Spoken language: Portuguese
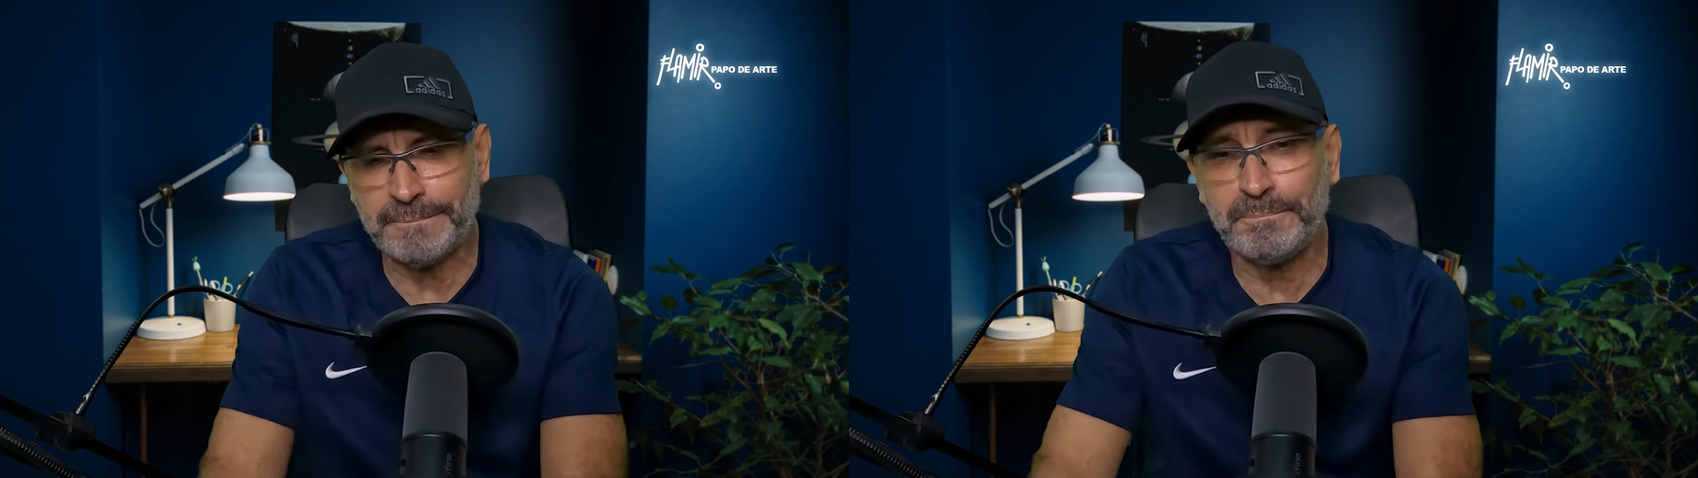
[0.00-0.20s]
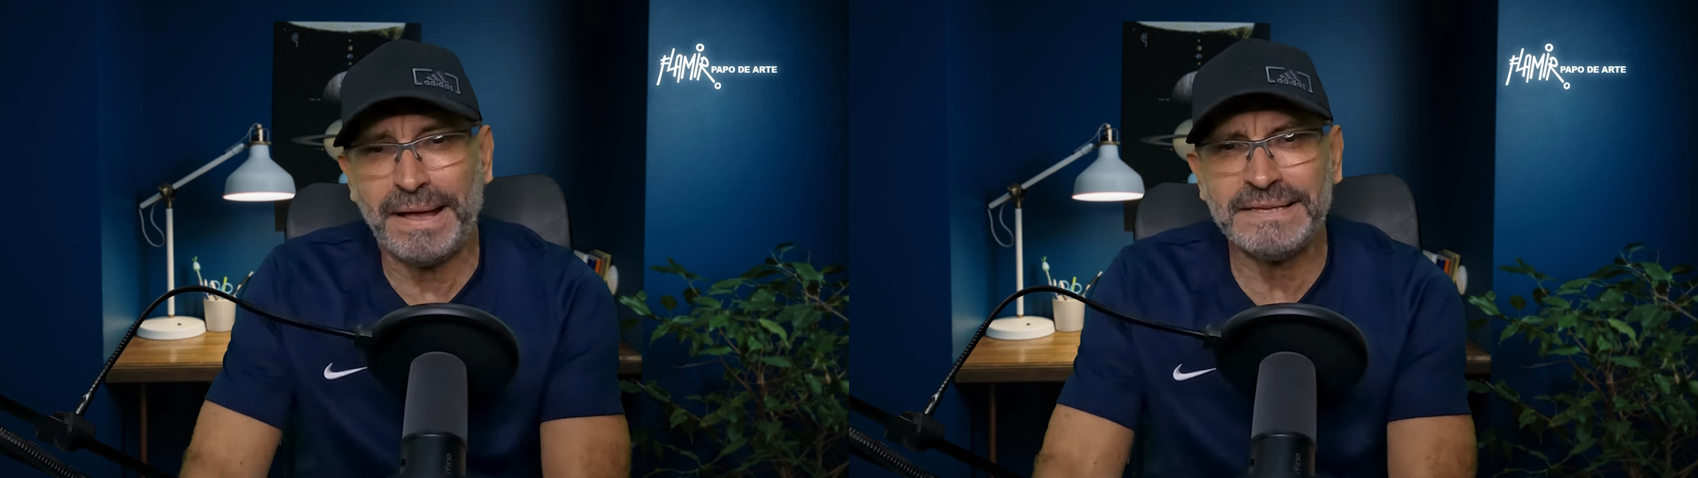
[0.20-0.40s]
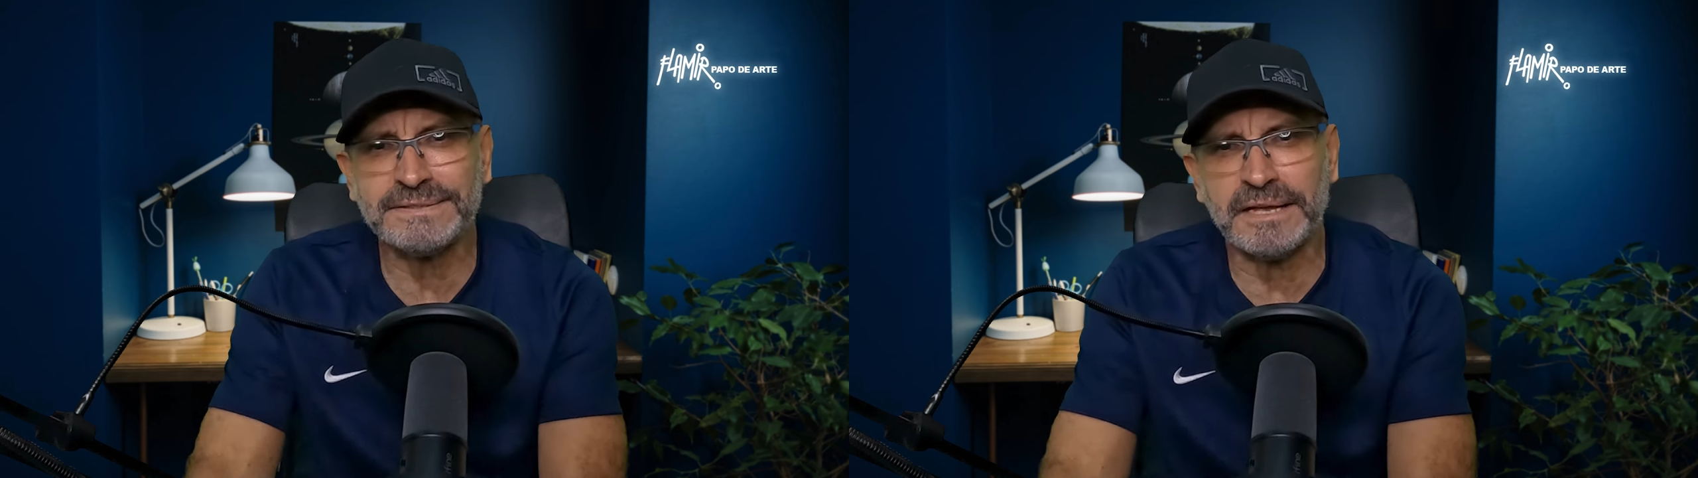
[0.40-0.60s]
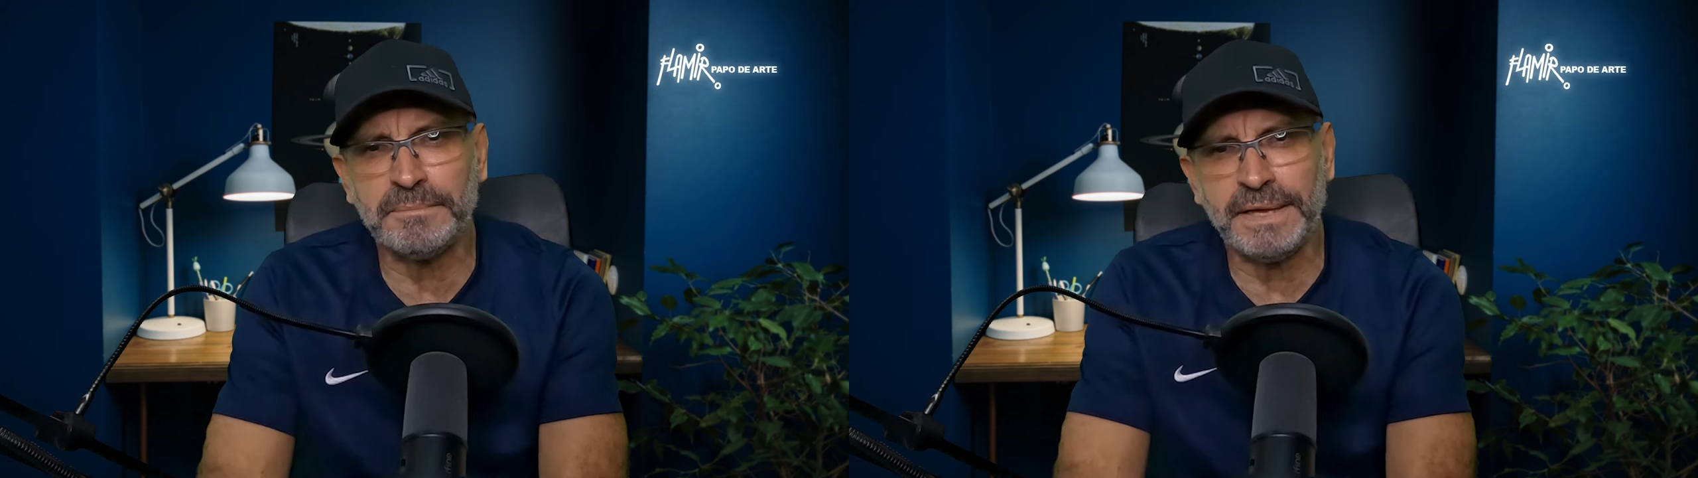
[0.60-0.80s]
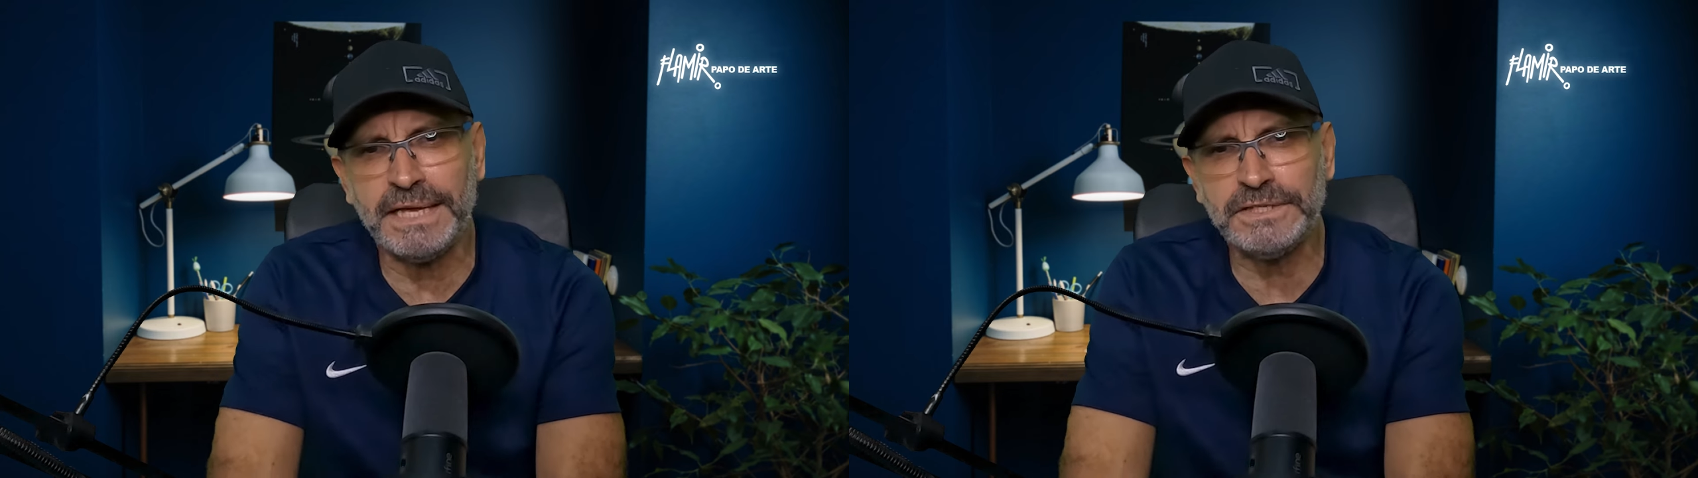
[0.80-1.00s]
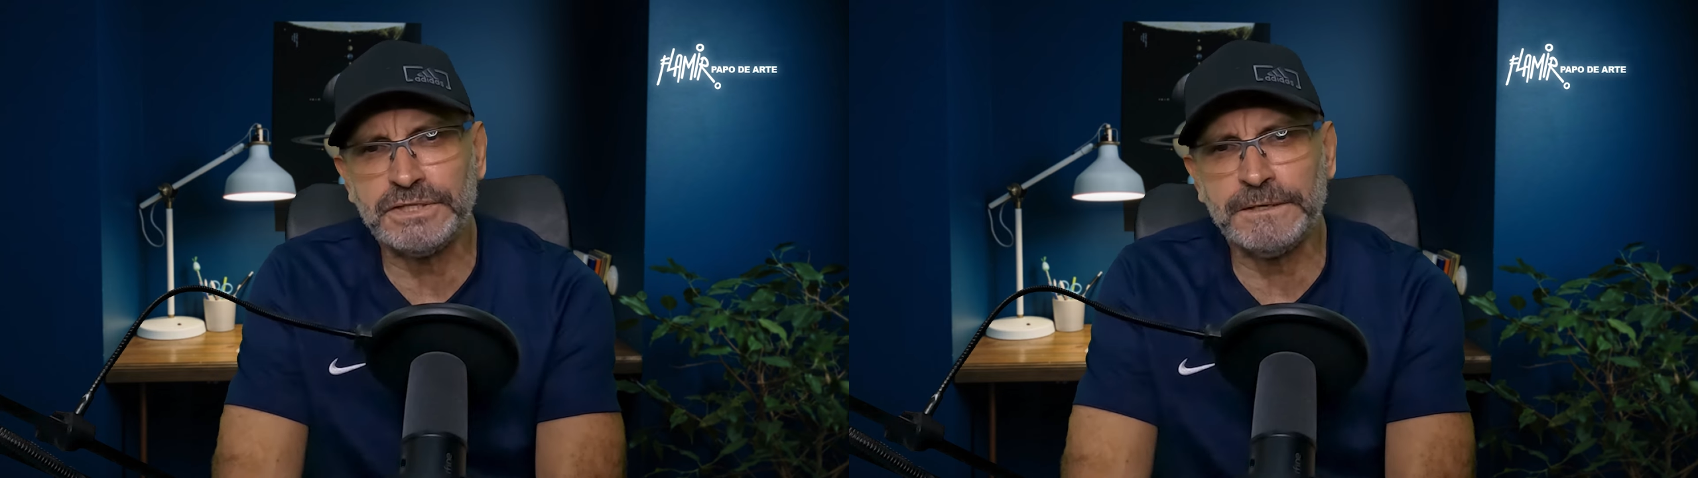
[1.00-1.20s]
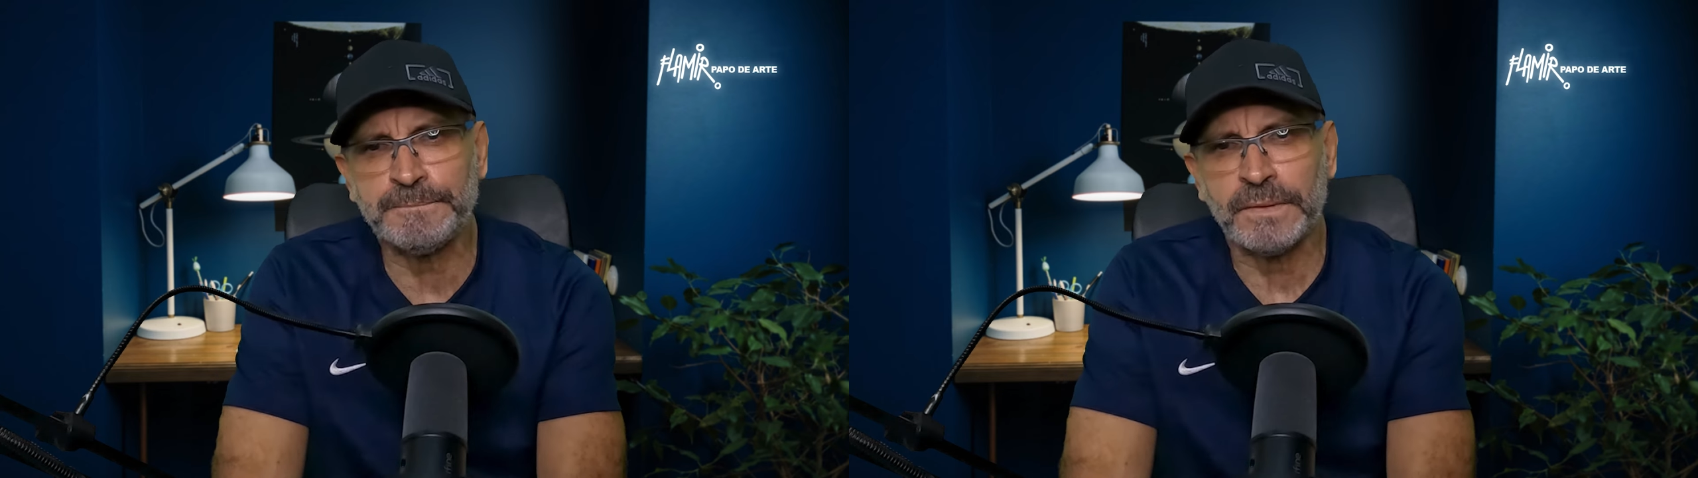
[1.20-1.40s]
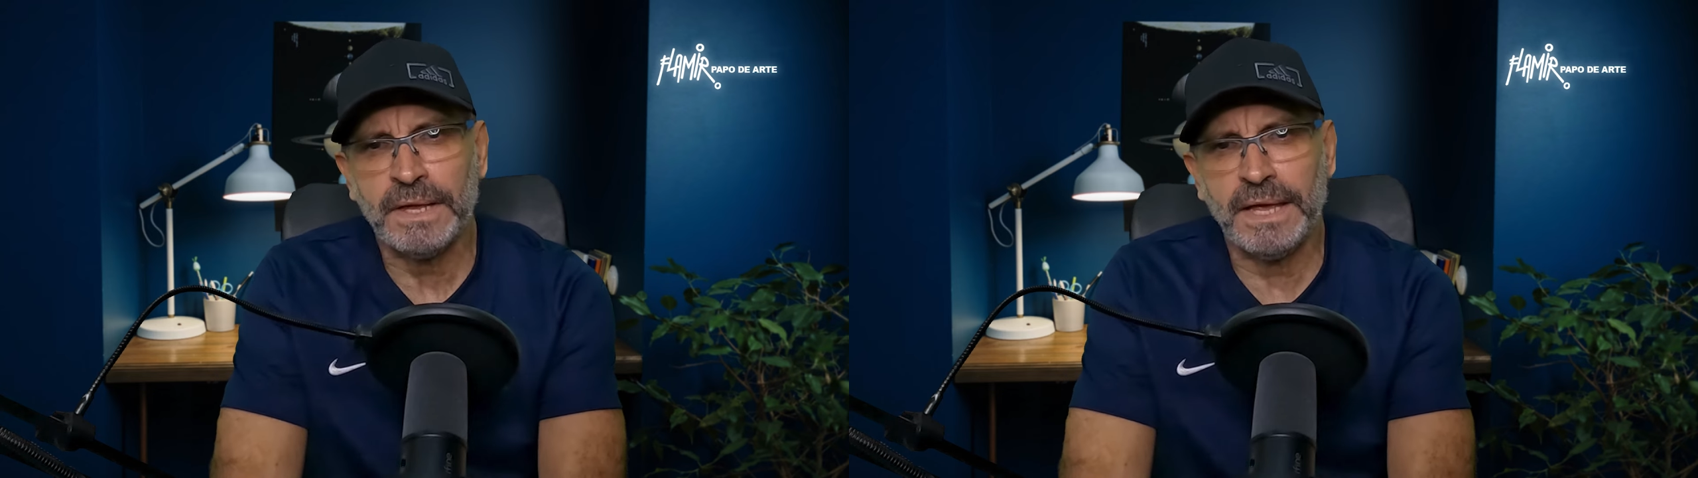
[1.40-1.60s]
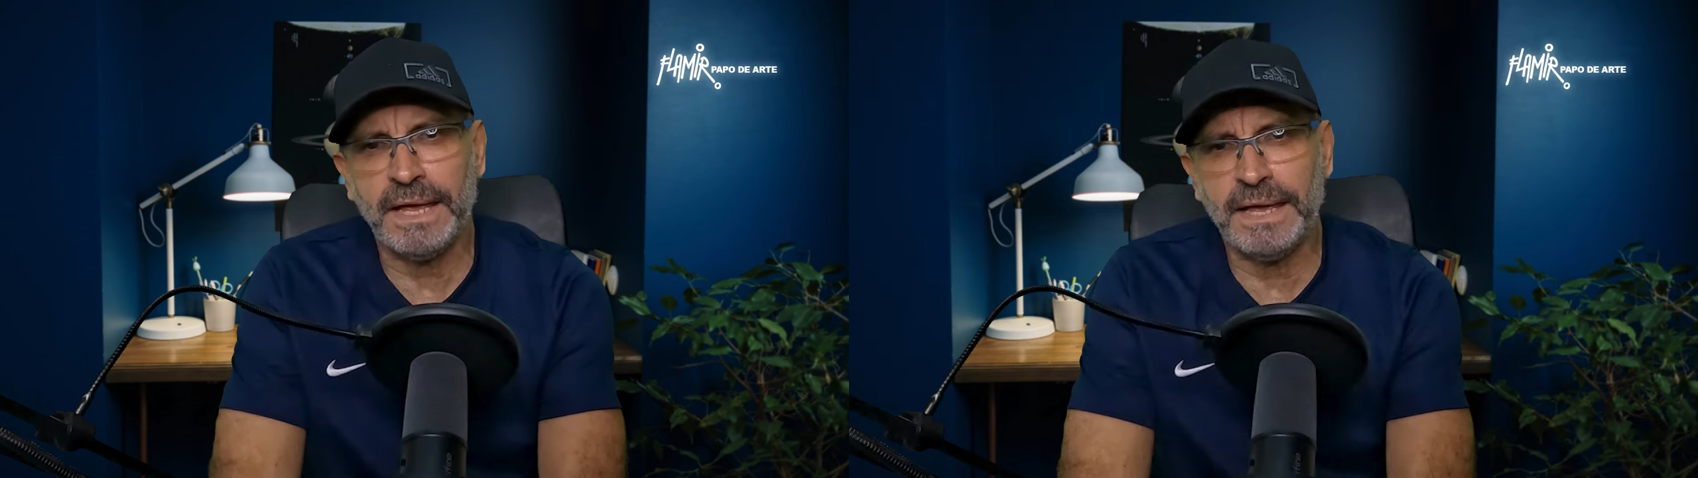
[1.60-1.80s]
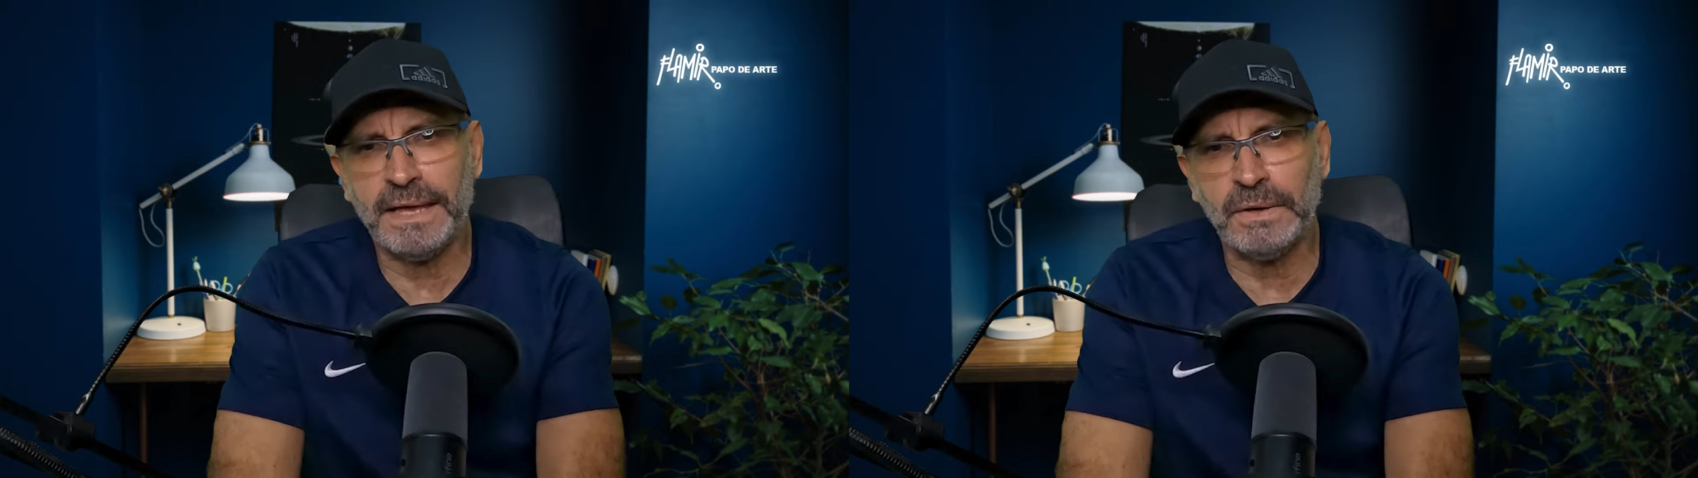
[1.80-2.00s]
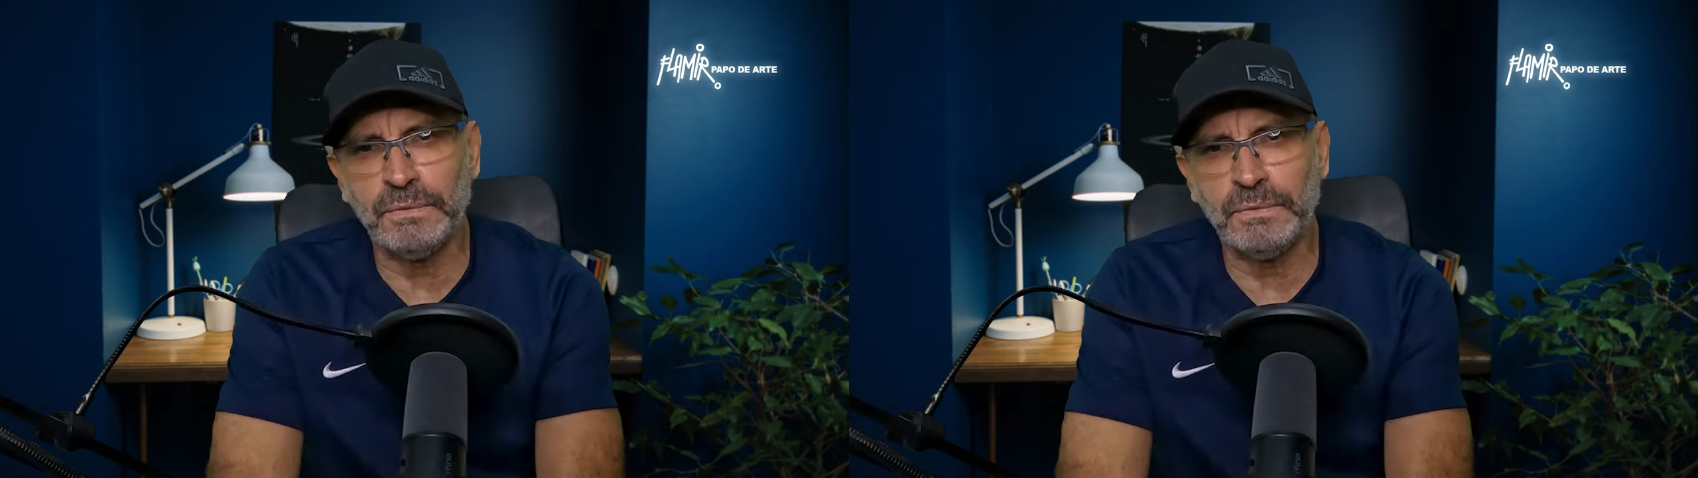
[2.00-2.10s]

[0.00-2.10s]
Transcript: basicamente é,